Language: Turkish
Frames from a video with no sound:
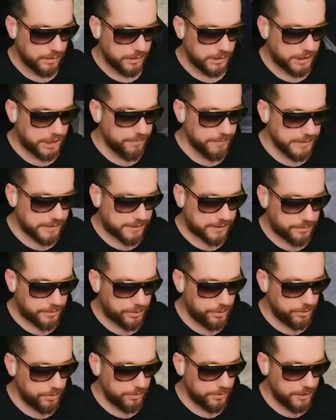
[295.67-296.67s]
Kime
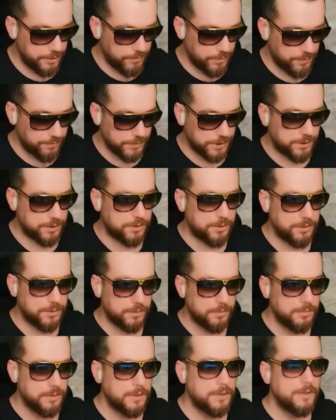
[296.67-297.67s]
sıkıyorsun? Limon mu
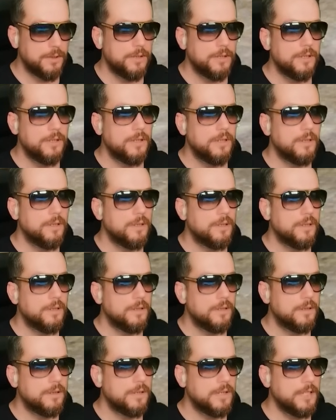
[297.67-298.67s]
sıkıyorsun?
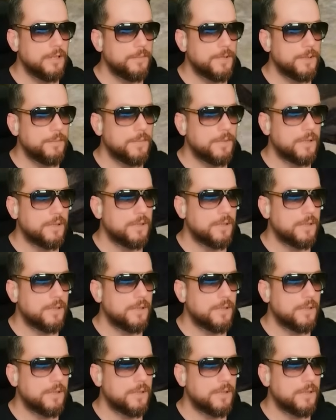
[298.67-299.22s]
Tamam.